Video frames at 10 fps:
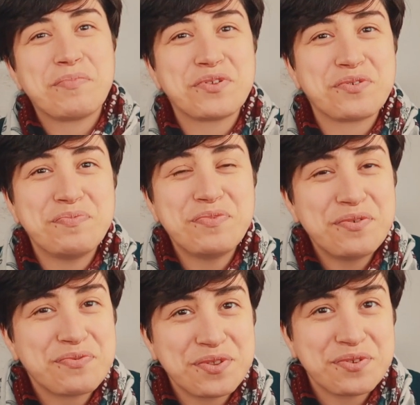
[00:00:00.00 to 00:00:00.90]
Parce que
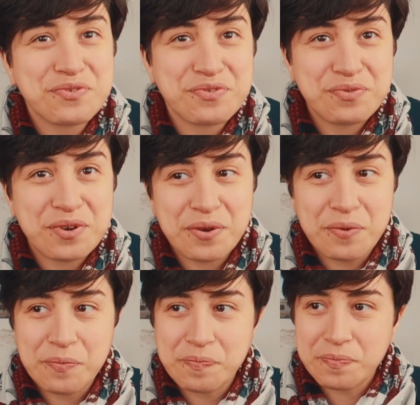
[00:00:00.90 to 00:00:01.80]
moi, en fait, quand je dois
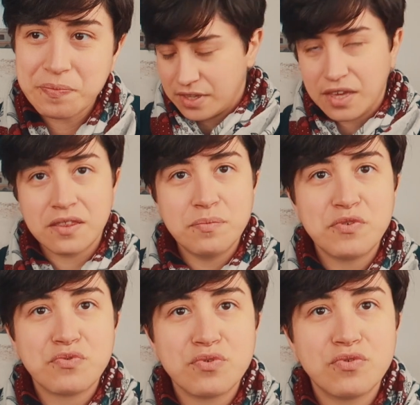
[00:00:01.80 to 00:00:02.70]
euh, garder
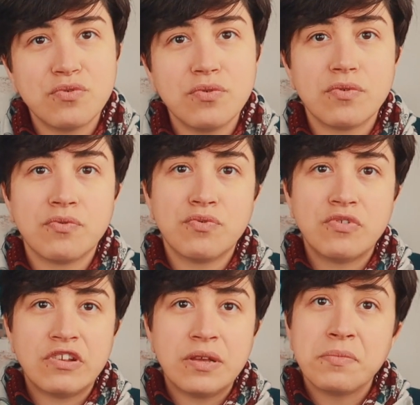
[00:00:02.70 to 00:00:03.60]
mes photos, vu
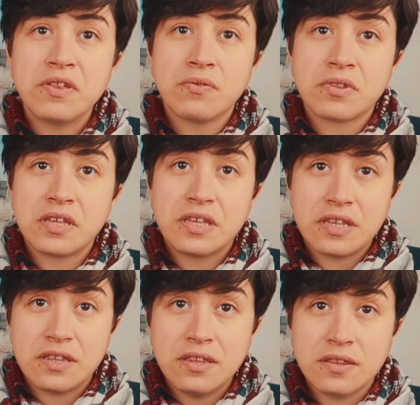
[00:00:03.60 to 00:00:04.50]
que je les mets dans des
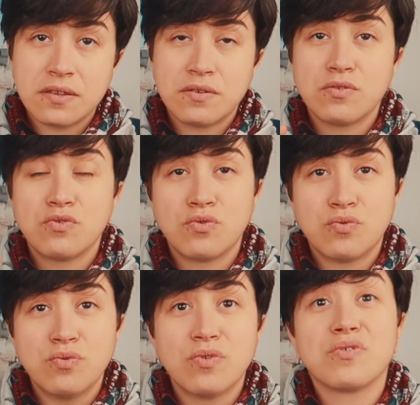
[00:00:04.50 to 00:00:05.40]
canettes, du
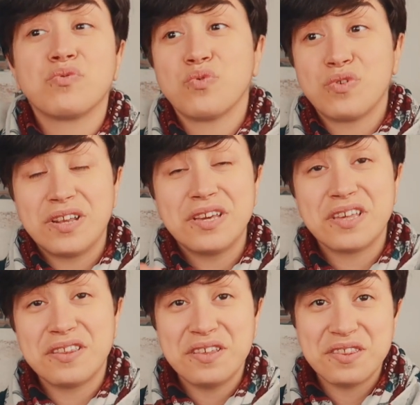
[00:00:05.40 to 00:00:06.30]
coup, donc les
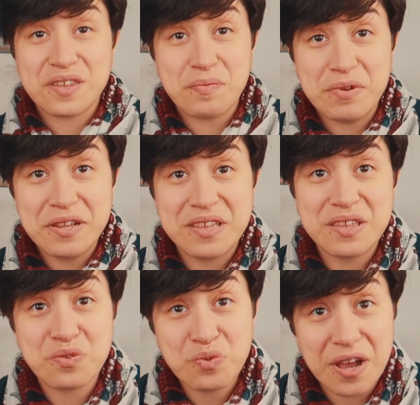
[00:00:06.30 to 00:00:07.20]
canettes s'appellent
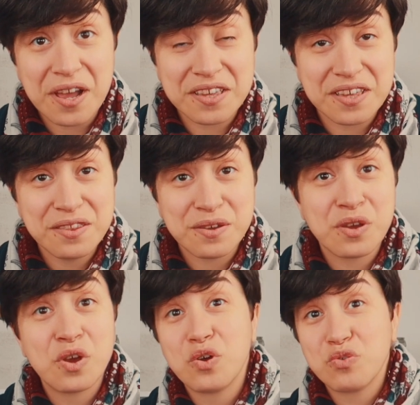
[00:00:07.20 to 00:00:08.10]
des Solar Je
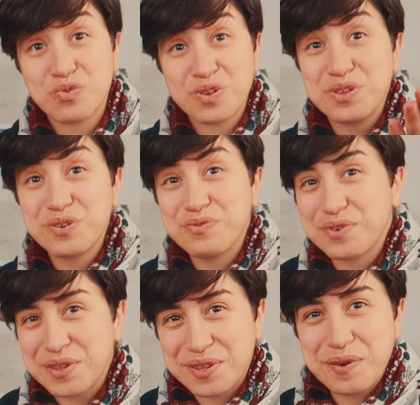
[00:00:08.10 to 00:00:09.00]
viens de
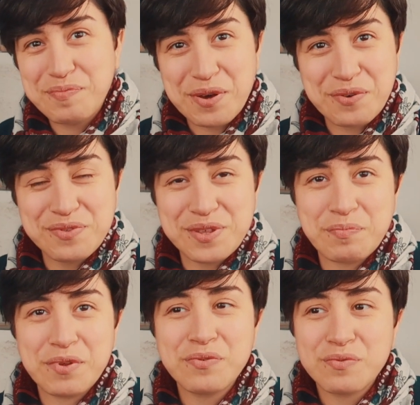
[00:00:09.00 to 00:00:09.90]
découvrir ça, par contre,
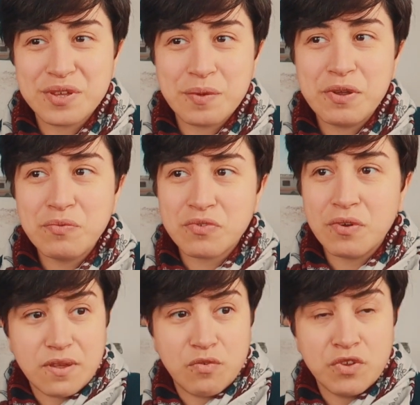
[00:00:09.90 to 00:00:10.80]
il n'y a, pas
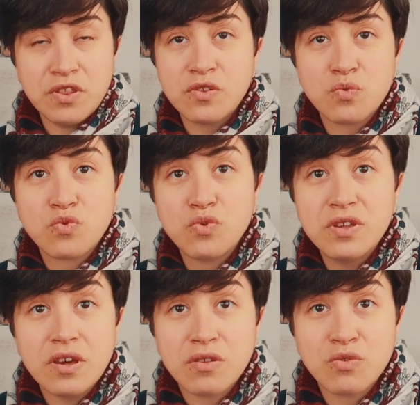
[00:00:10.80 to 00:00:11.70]
longtemps. En fait, ils ont
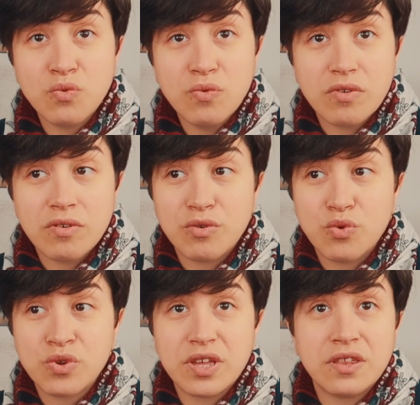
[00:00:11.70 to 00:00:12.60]
donné un nom euh,
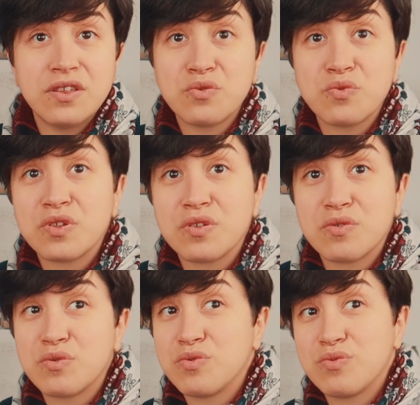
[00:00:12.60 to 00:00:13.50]
aux canettes
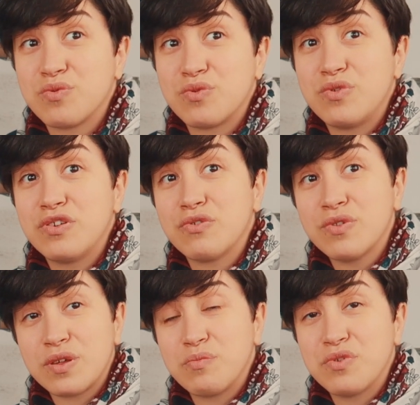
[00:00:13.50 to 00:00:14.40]
que, les gens
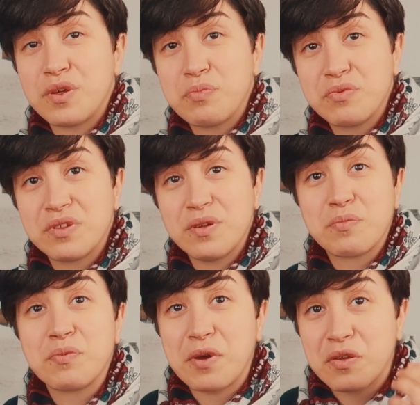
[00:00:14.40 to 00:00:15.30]
s'amusent à poser
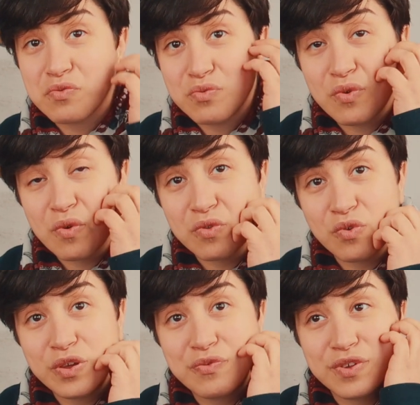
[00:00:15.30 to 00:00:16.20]
un peu partout dans,
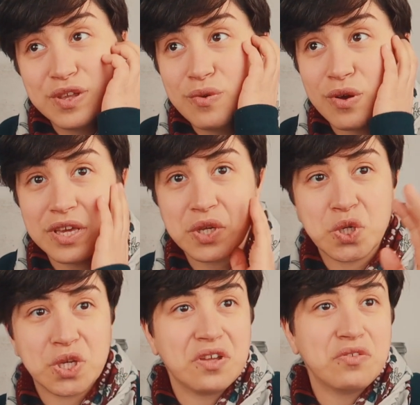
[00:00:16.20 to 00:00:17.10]
dans les villes, en
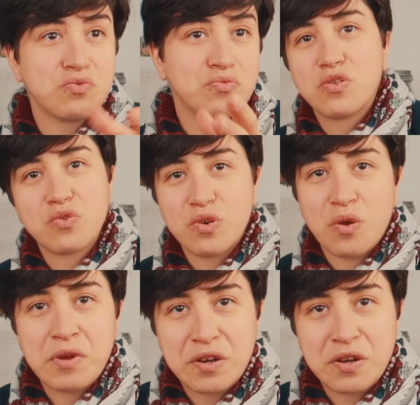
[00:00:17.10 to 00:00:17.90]
cachette ou sur leur